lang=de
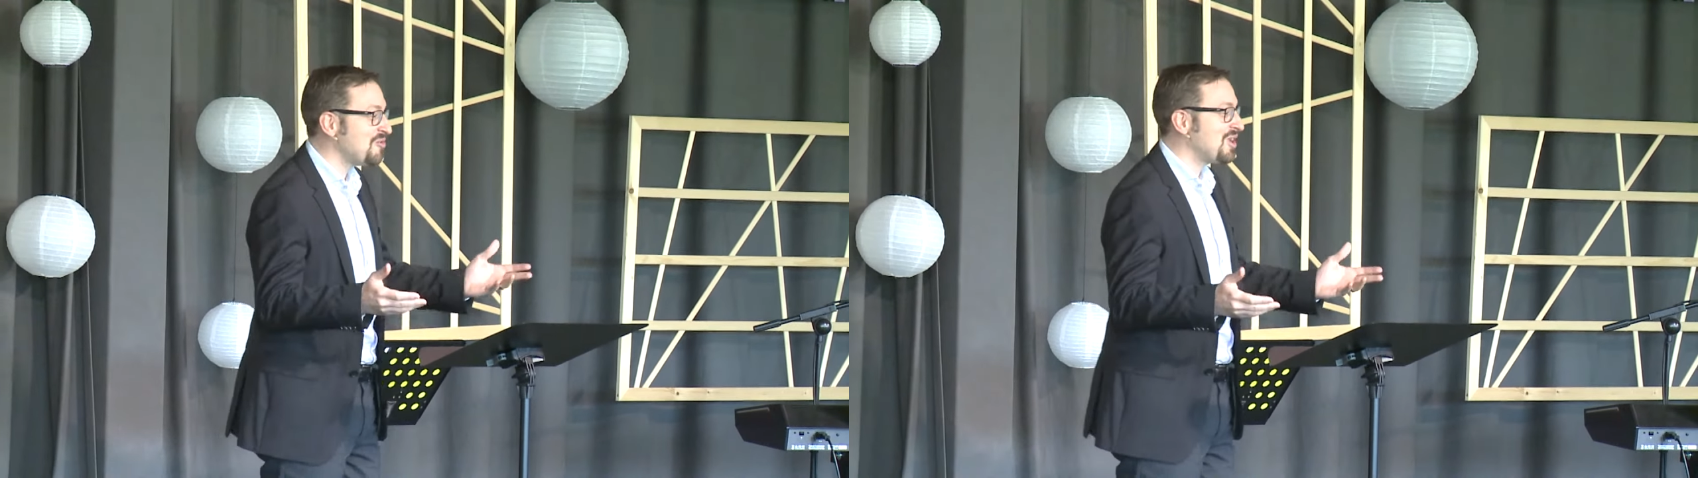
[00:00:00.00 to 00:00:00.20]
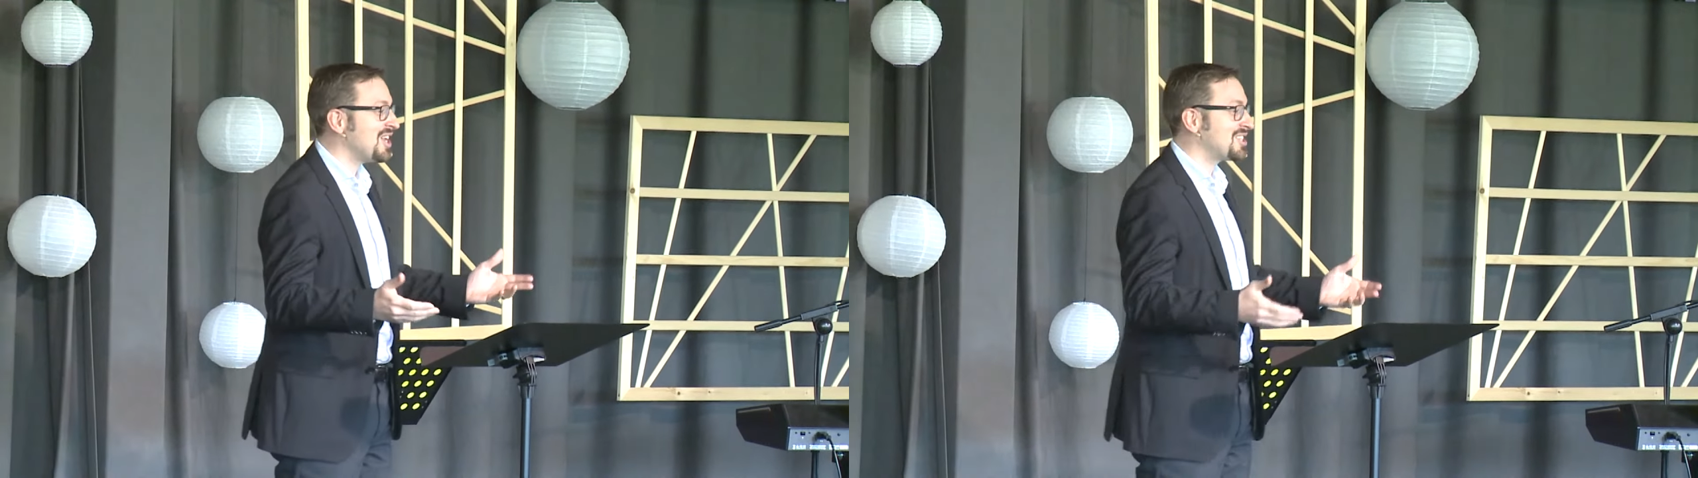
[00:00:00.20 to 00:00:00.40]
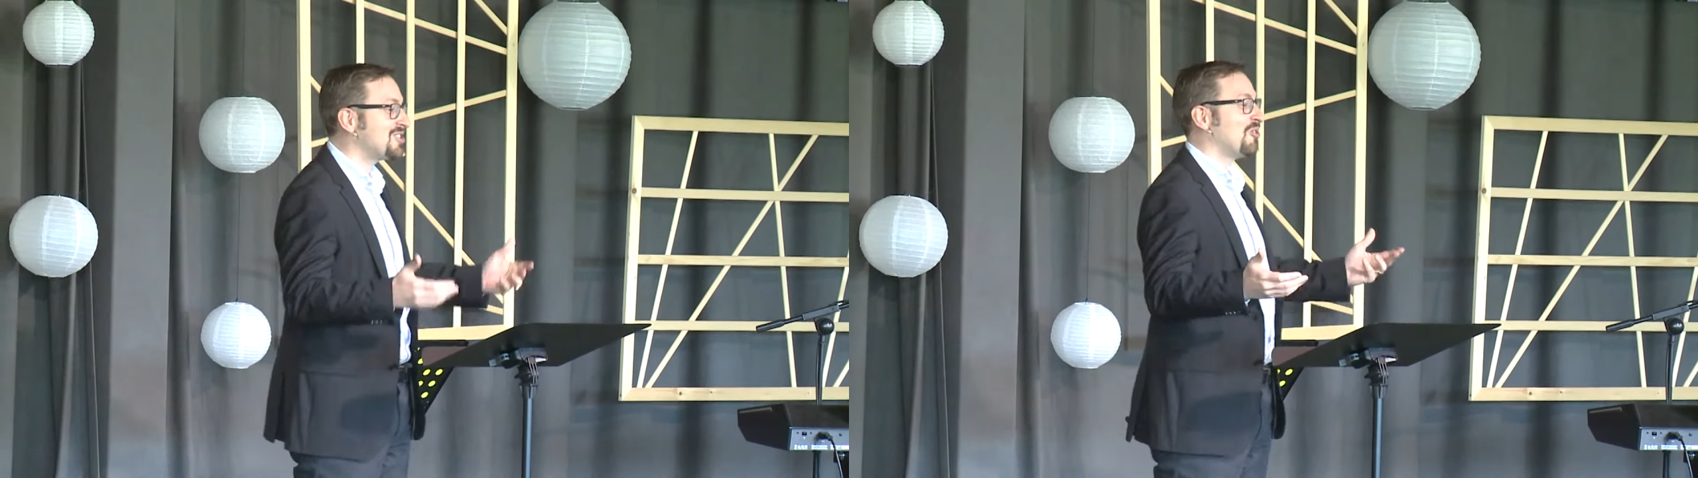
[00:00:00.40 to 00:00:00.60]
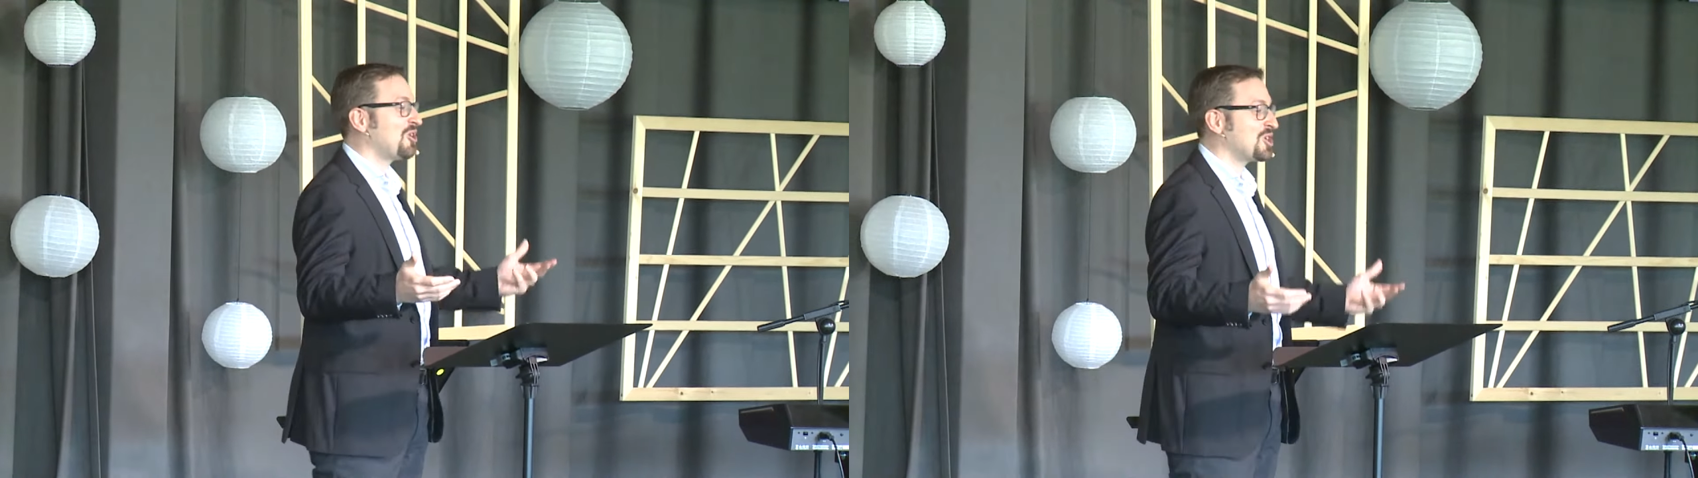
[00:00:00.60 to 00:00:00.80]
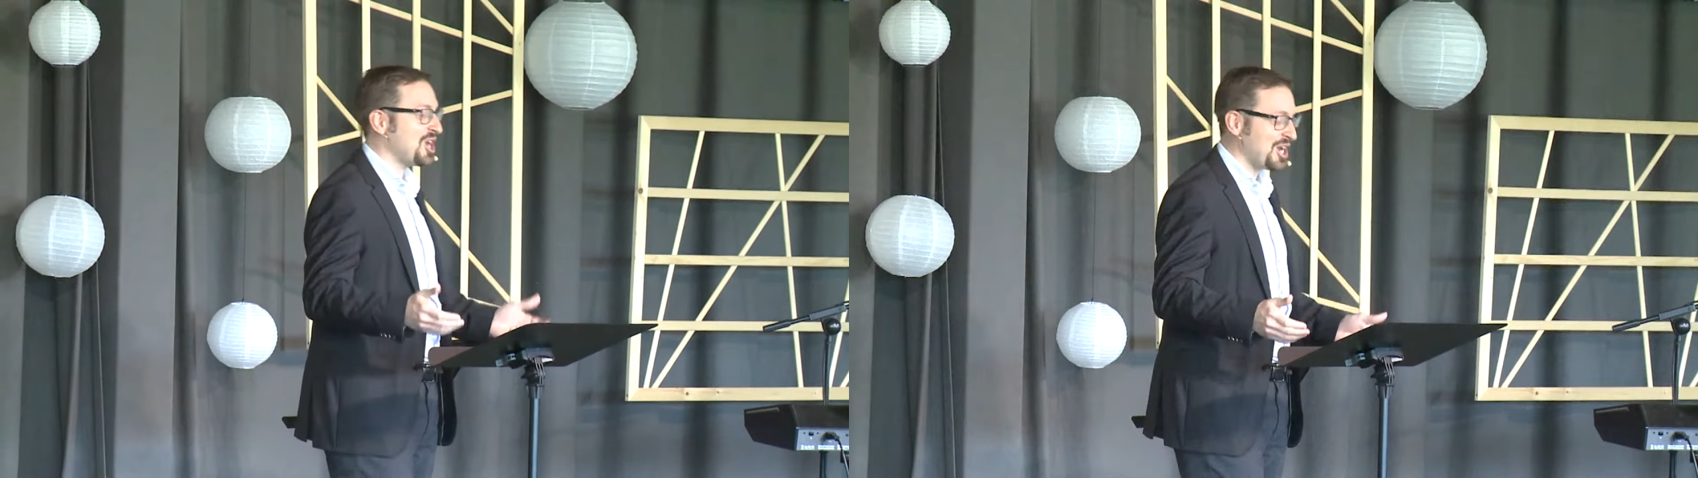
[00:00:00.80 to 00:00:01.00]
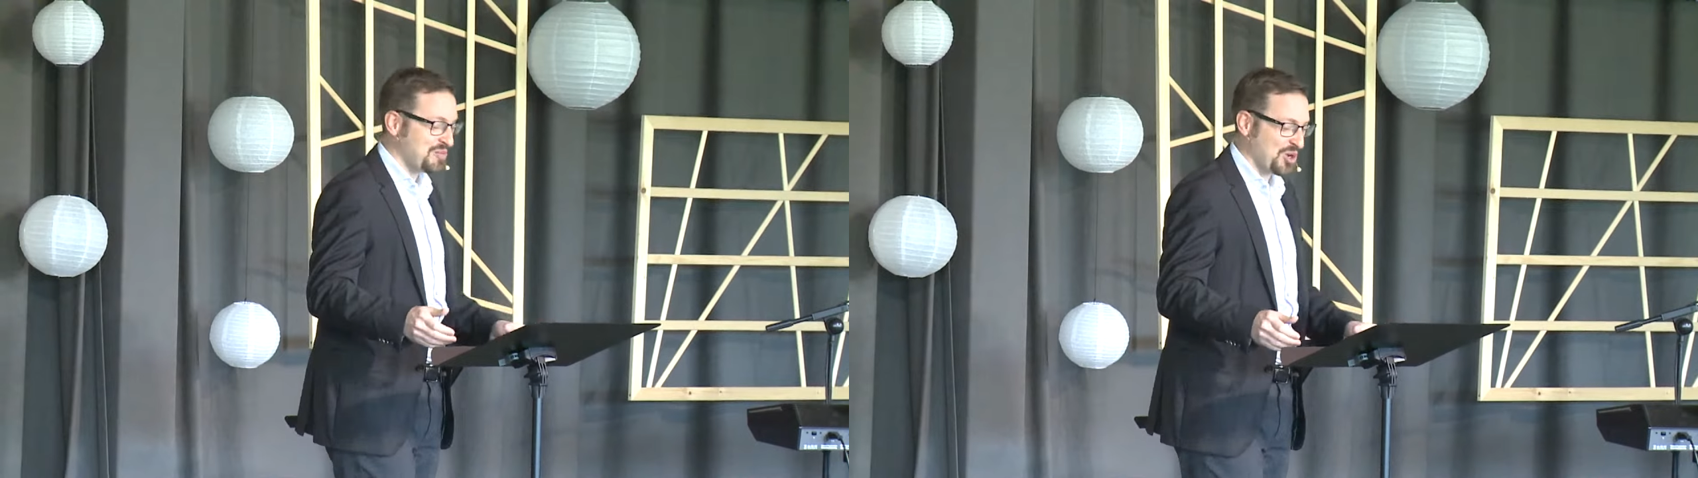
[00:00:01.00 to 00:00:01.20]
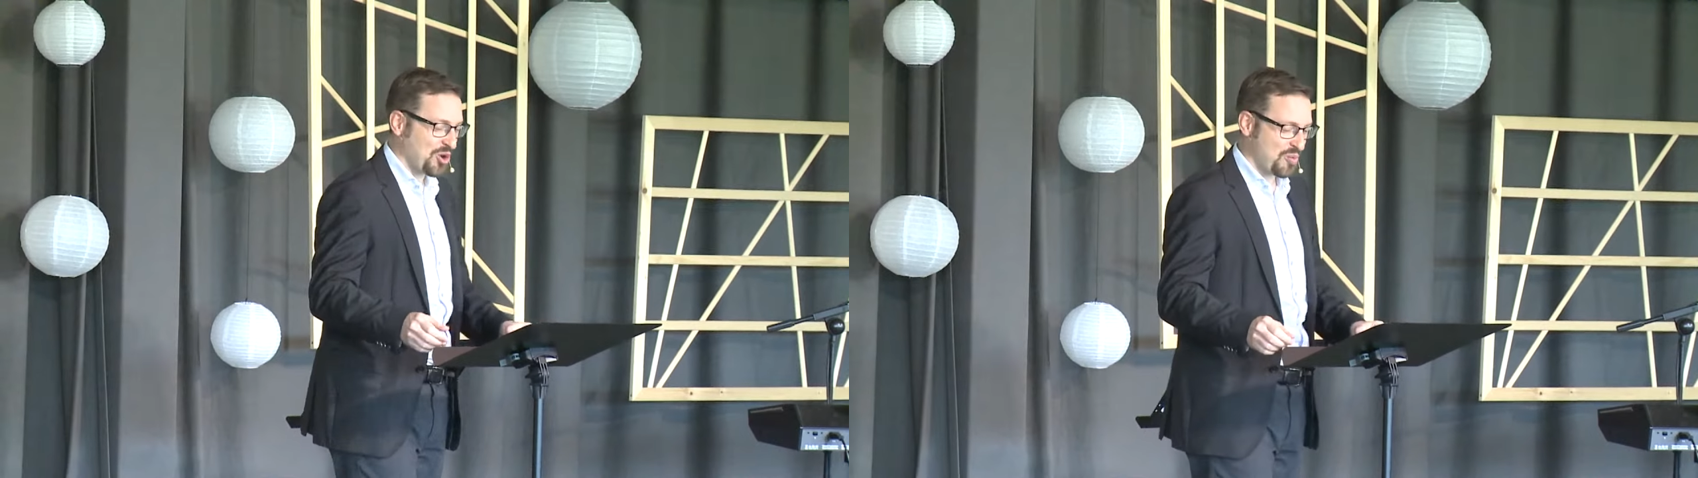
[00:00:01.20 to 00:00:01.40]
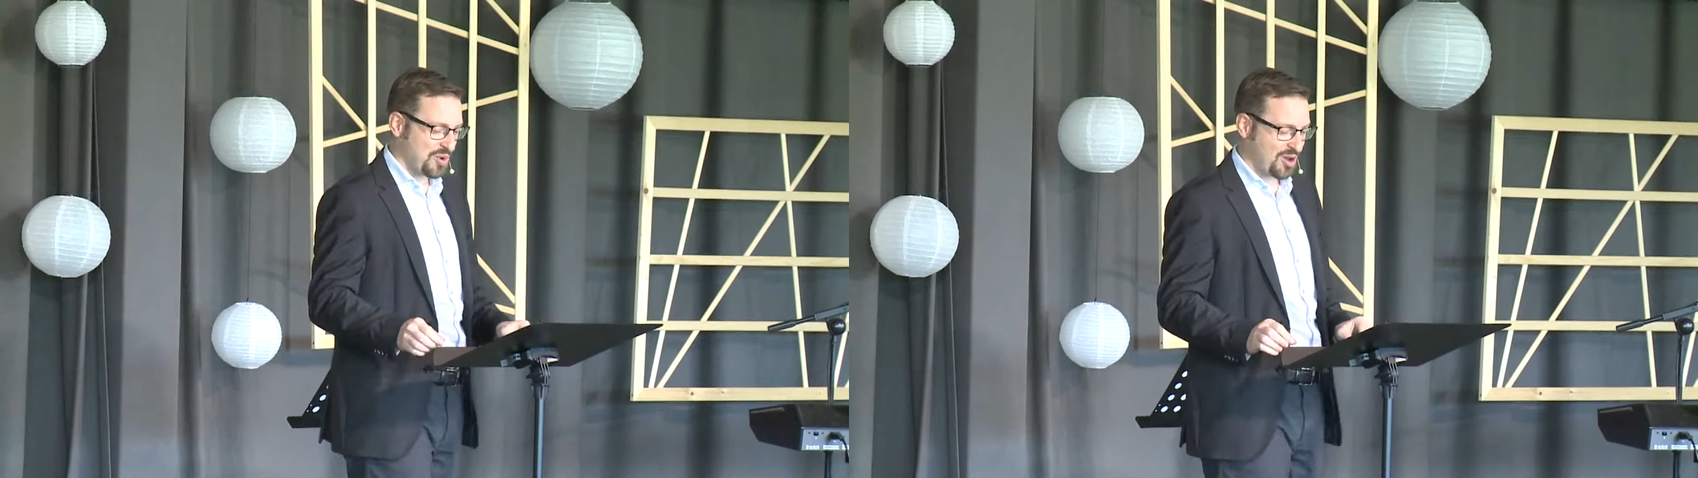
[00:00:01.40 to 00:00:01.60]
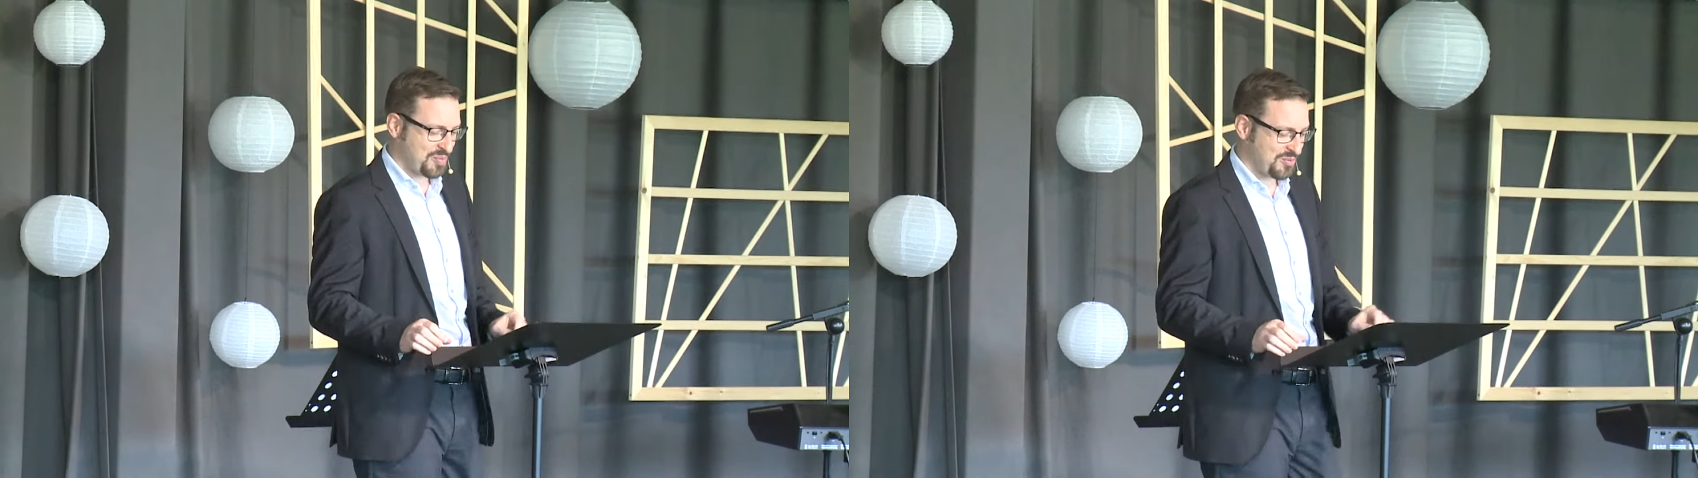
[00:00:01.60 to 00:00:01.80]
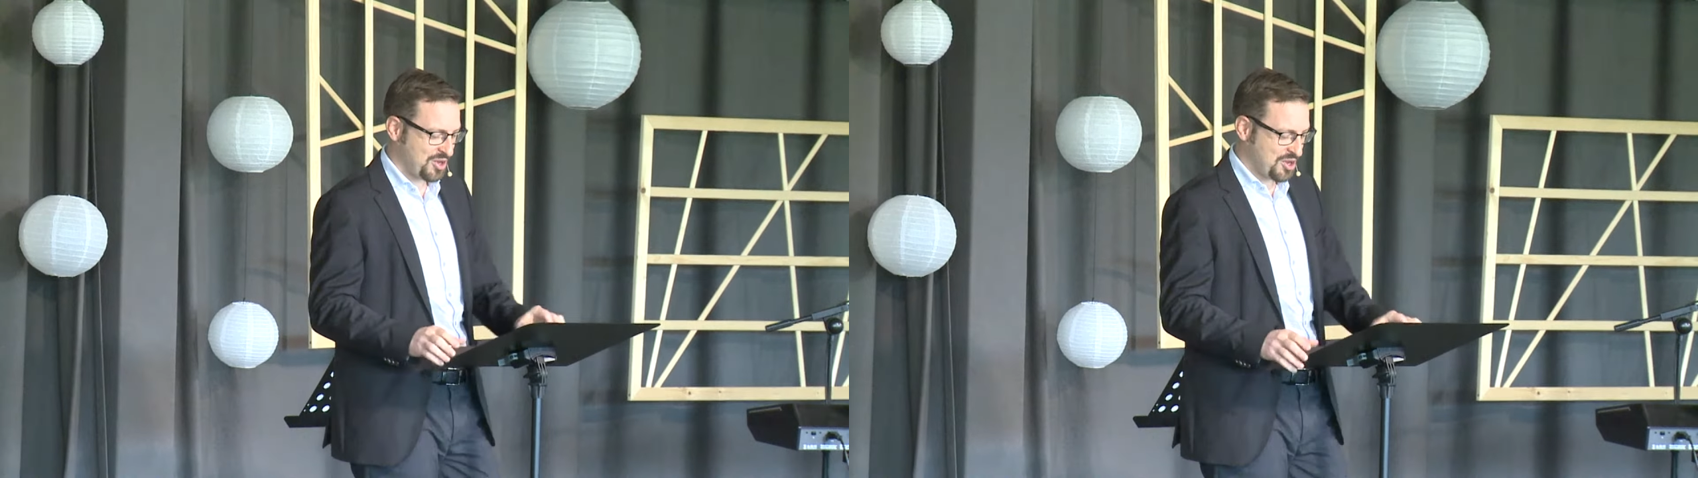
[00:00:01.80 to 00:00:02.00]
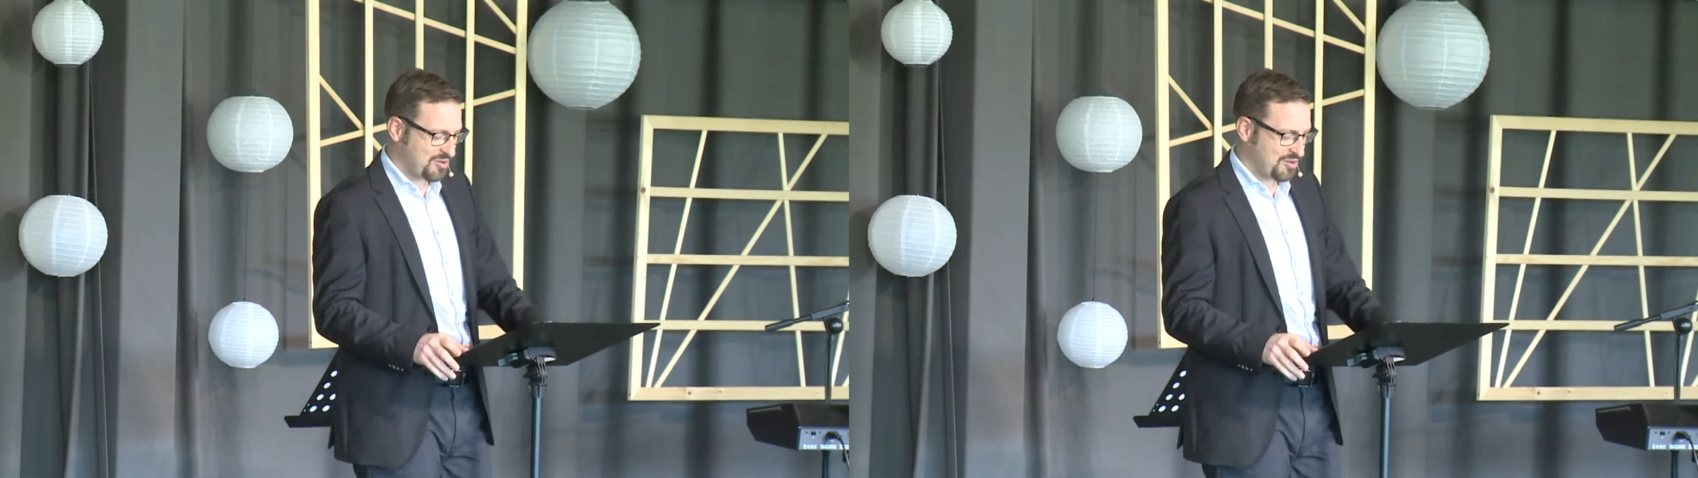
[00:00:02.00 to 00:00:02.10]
die wir jetzt noch geschenkt bekommen haben